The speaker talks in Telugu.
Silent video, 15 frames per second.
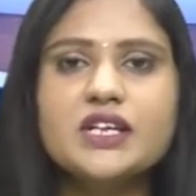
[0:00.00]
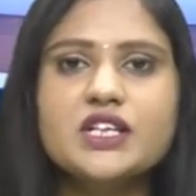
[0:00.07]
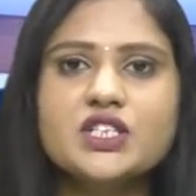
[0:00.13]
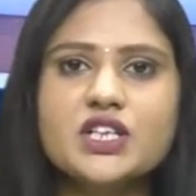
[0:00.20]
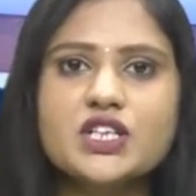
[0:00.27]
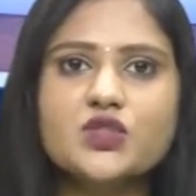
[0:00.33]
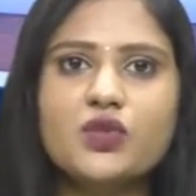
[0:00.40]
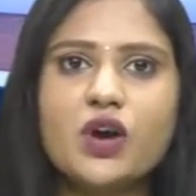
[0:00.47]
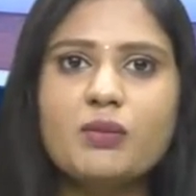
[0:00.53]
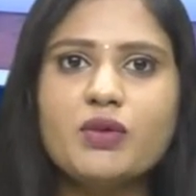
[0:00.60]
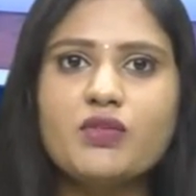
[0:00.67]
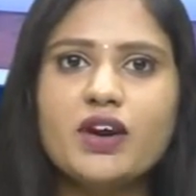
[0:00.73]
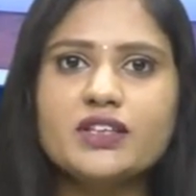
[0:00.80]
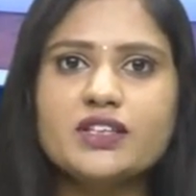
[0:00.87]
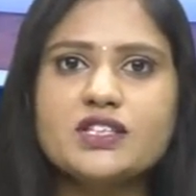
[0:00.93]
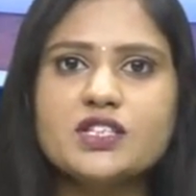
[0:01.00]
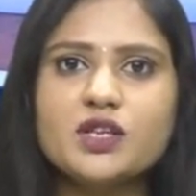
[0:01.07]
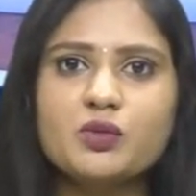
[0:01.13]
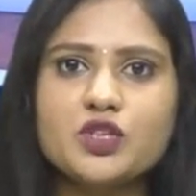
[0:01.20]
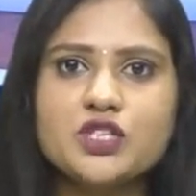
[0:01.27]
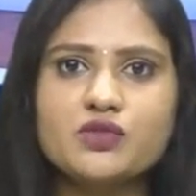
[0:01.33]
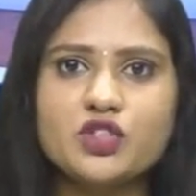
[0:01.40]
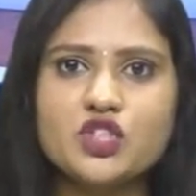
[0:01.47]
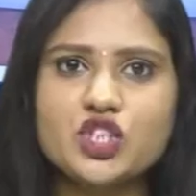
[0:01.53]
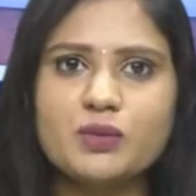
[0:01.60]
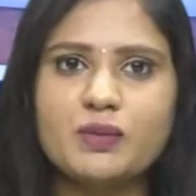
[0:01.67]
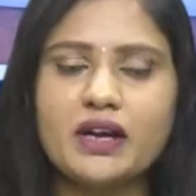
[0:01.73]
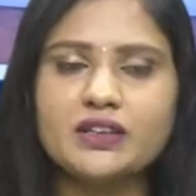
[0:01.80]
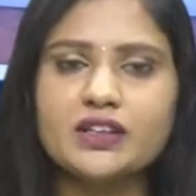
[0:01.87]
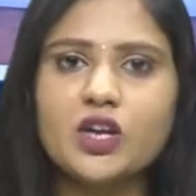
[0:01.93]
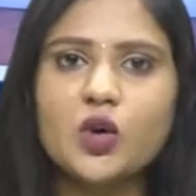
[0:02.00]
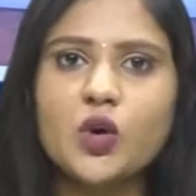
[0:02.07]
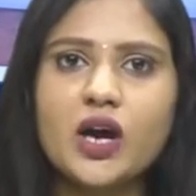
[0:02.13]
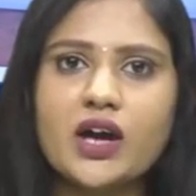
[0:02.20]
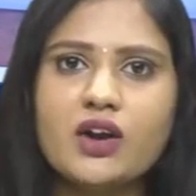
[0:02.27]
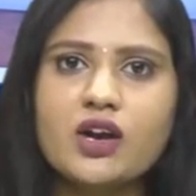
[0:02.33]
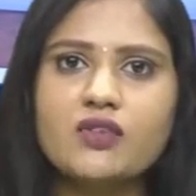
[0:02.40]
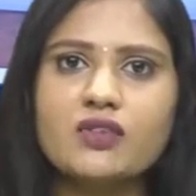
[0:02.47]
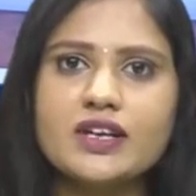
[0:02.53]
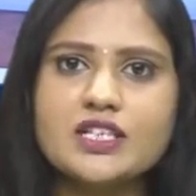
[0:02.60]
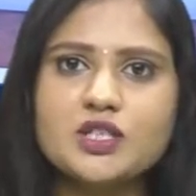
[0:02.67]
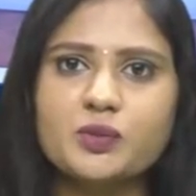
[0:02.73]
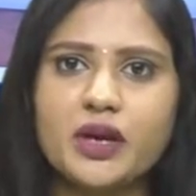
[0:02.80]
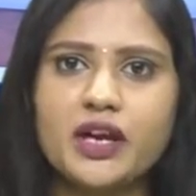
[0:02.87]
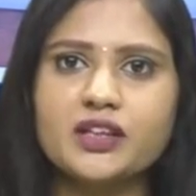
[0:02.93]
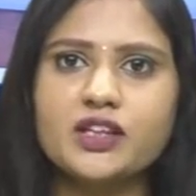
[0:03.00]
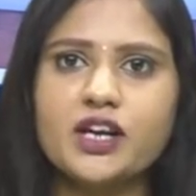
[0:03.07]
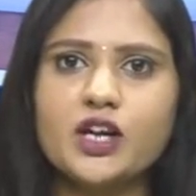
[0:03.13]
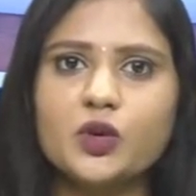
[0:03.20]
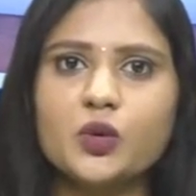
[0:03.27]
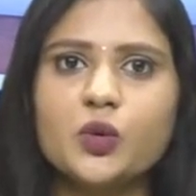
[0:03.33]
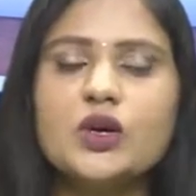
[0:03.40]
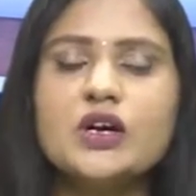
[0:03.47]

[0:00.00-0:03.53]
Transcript: శ్రీ స్వామివారి దర్శనం కోసం వచ్చే భక్తులకు కరోనా వైరస్ భయంద్రణకు